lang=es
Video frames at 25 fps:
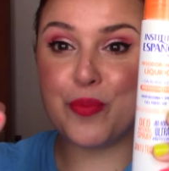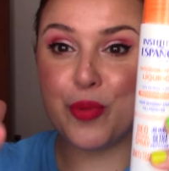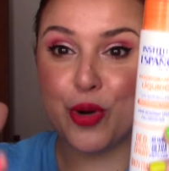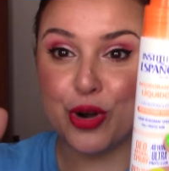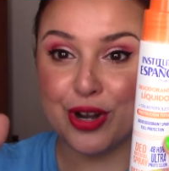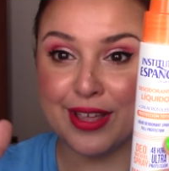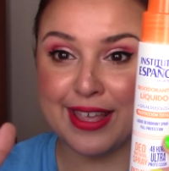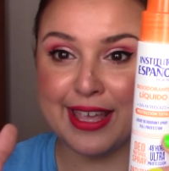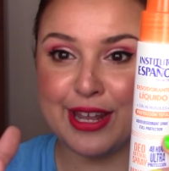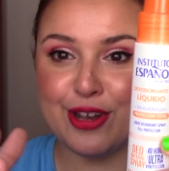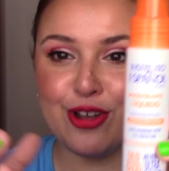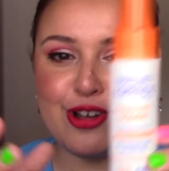
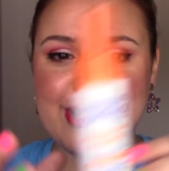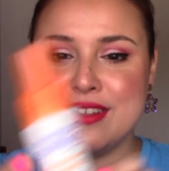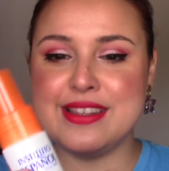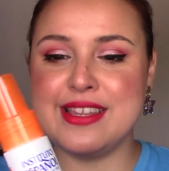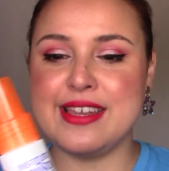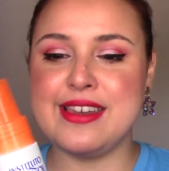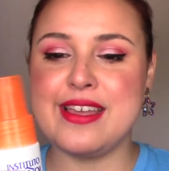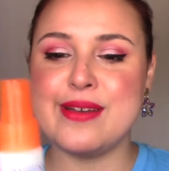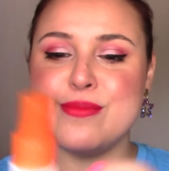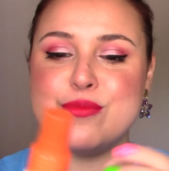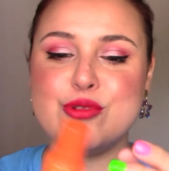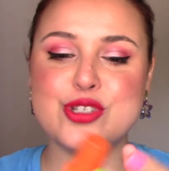¿Por qué no le
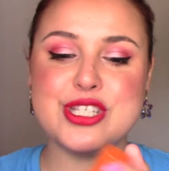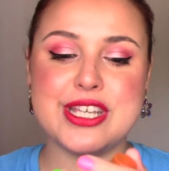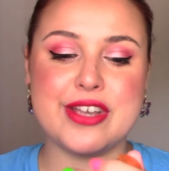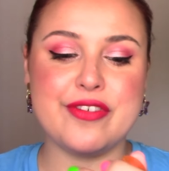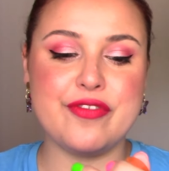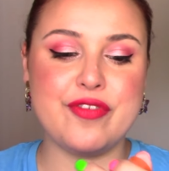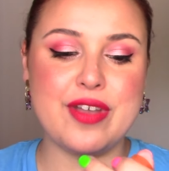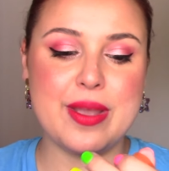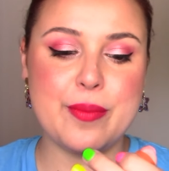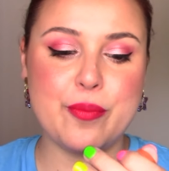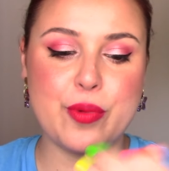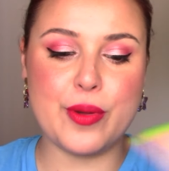tenía mucha
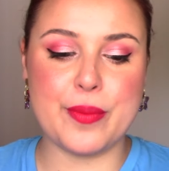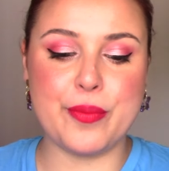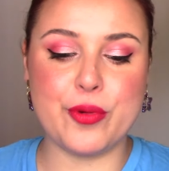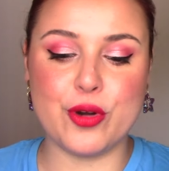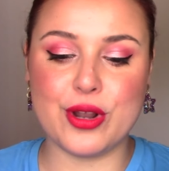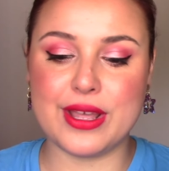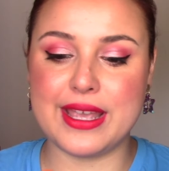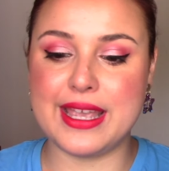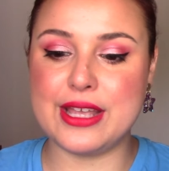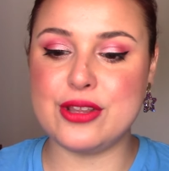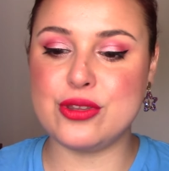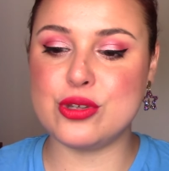fe? Pues
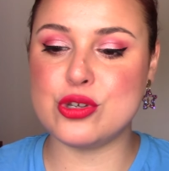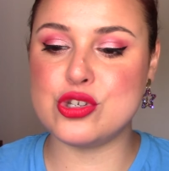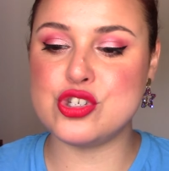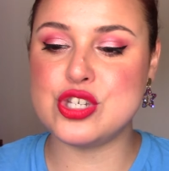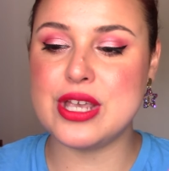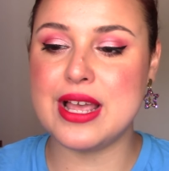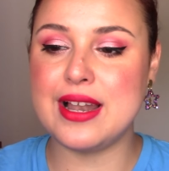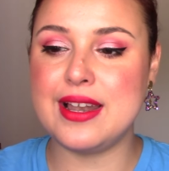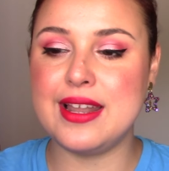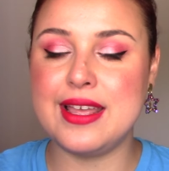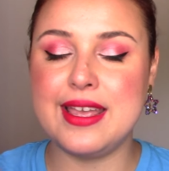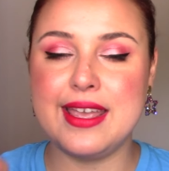porque esto
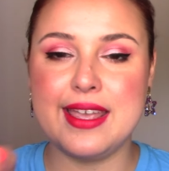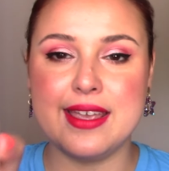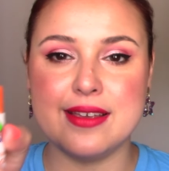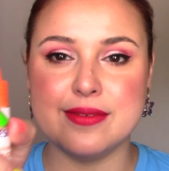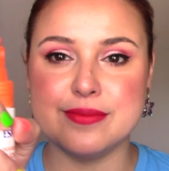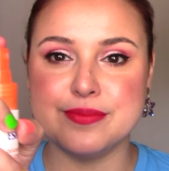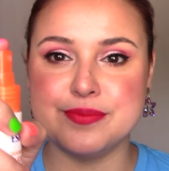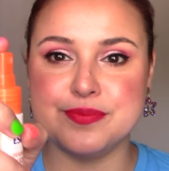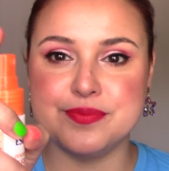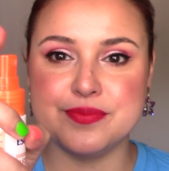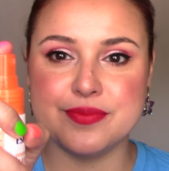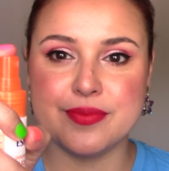sale
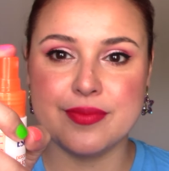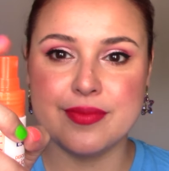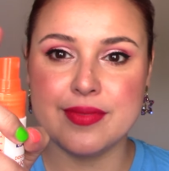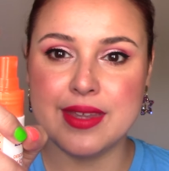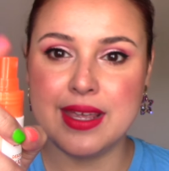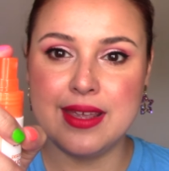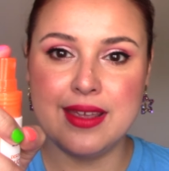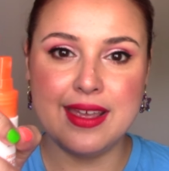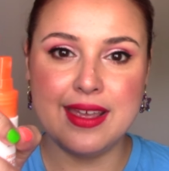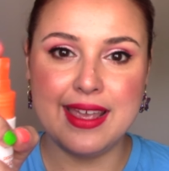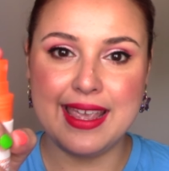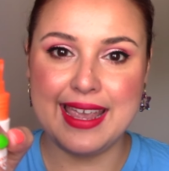en
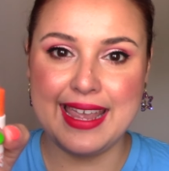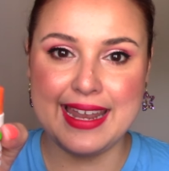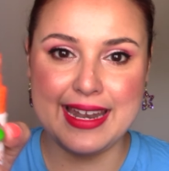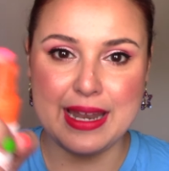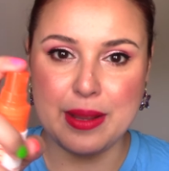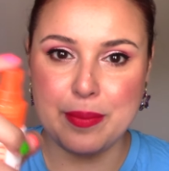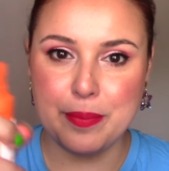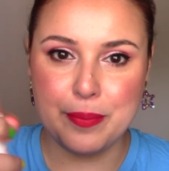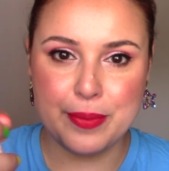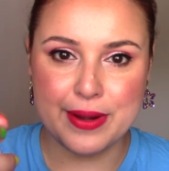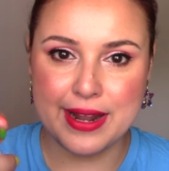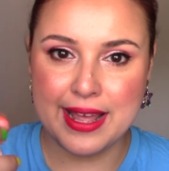en
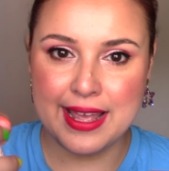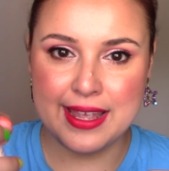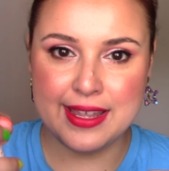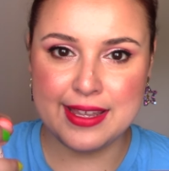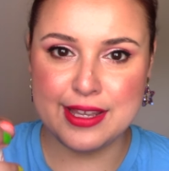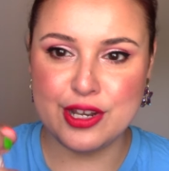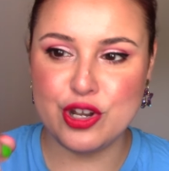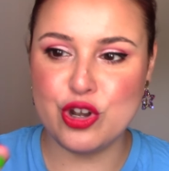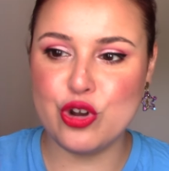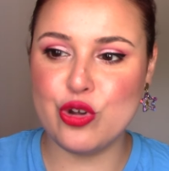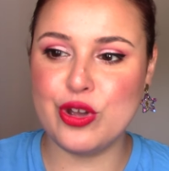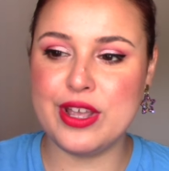
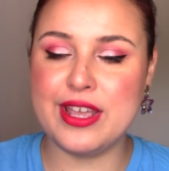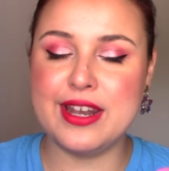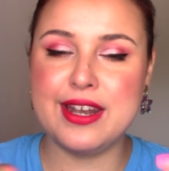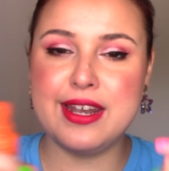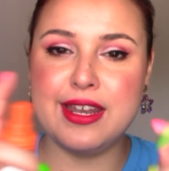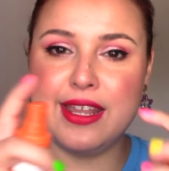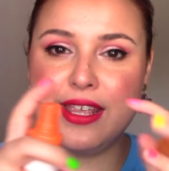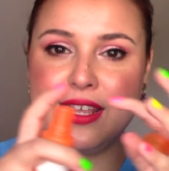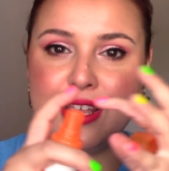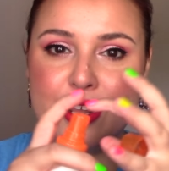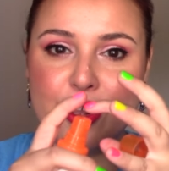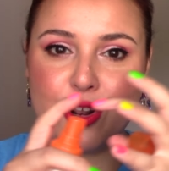spray, no es
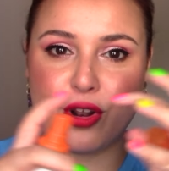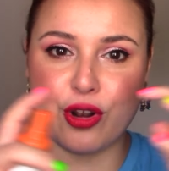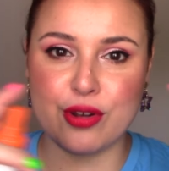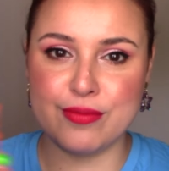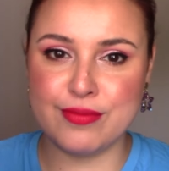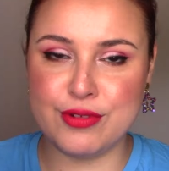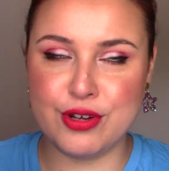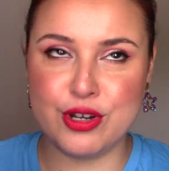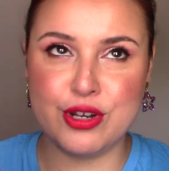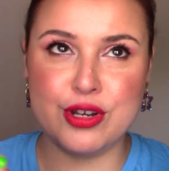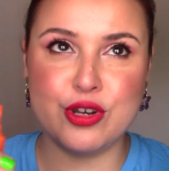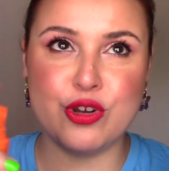ni
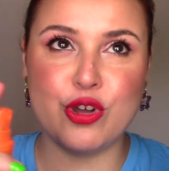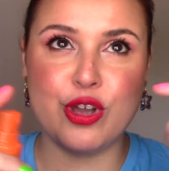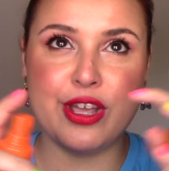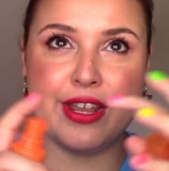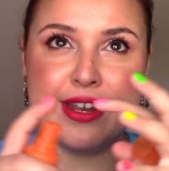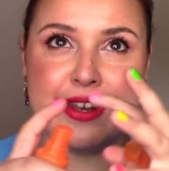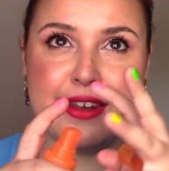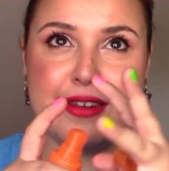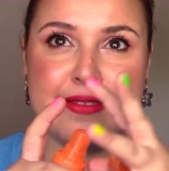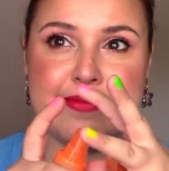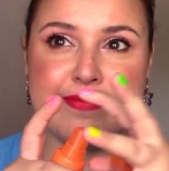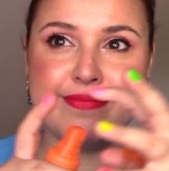no es
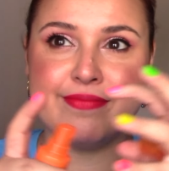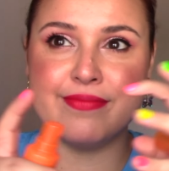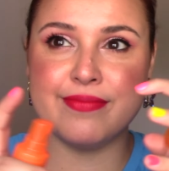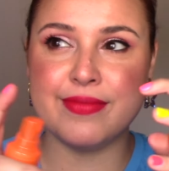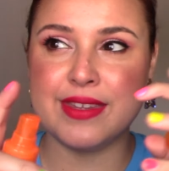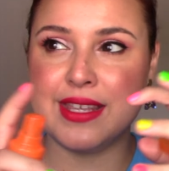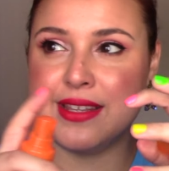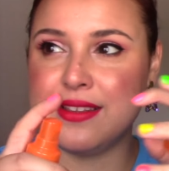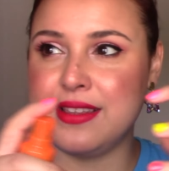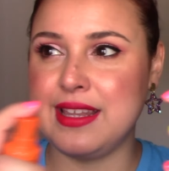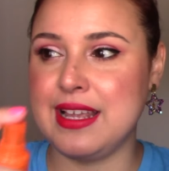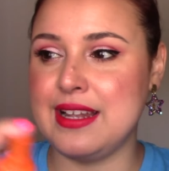
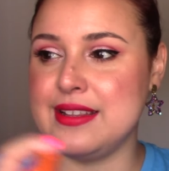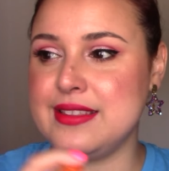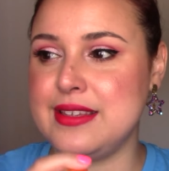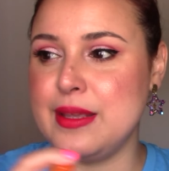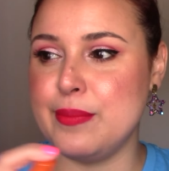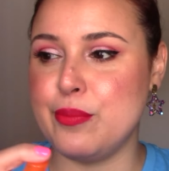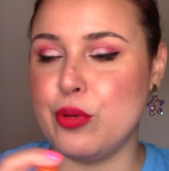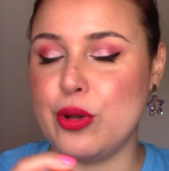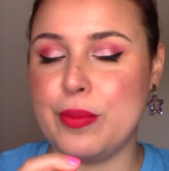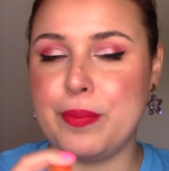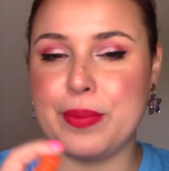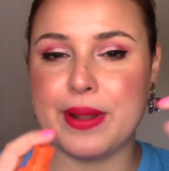del
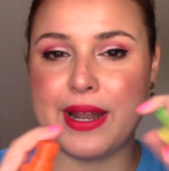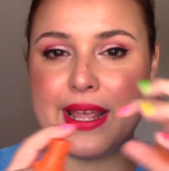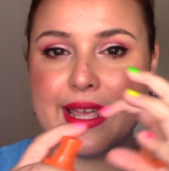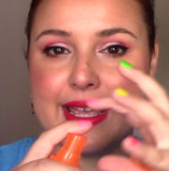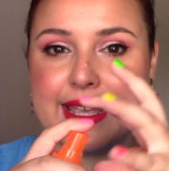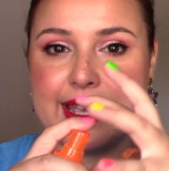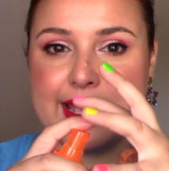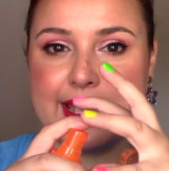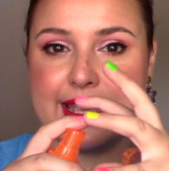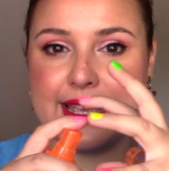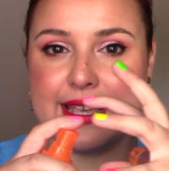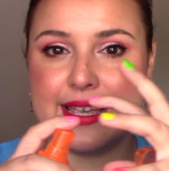tipo spray
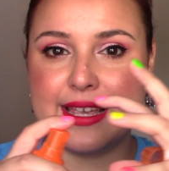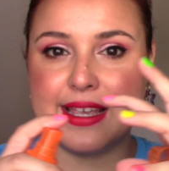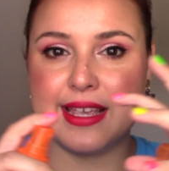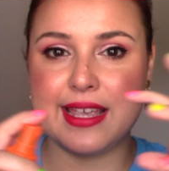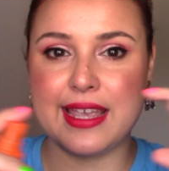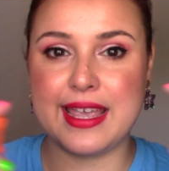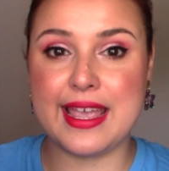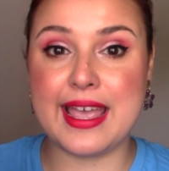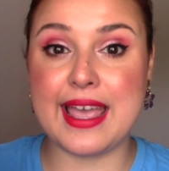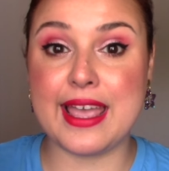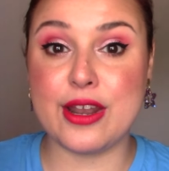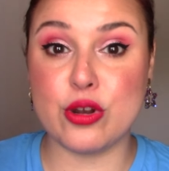que,
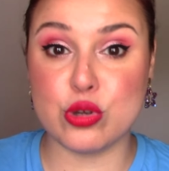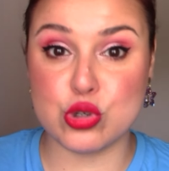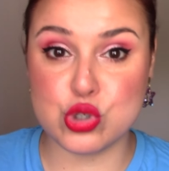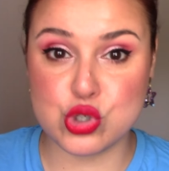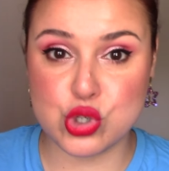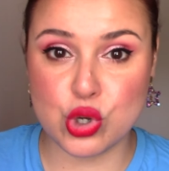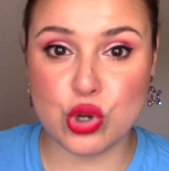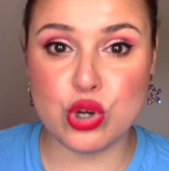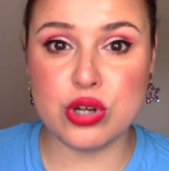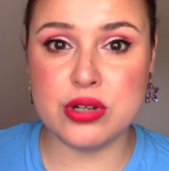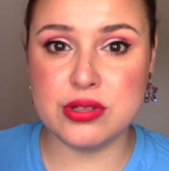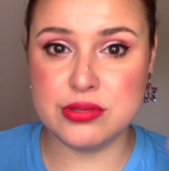es
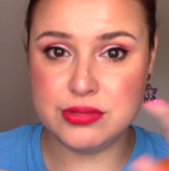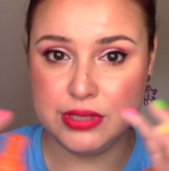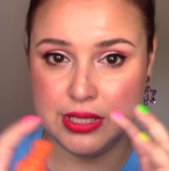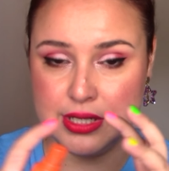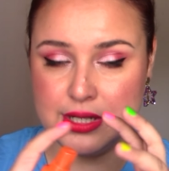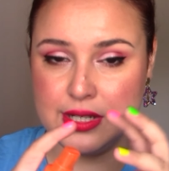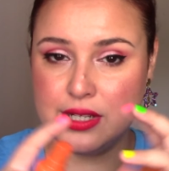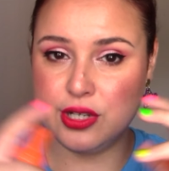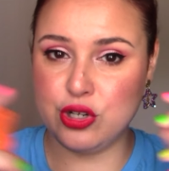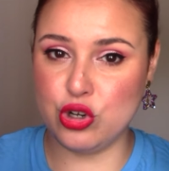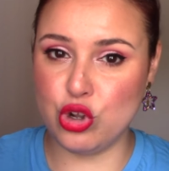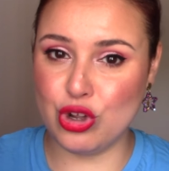aerosol,
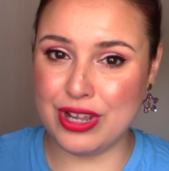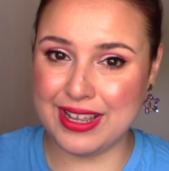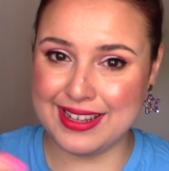¿no?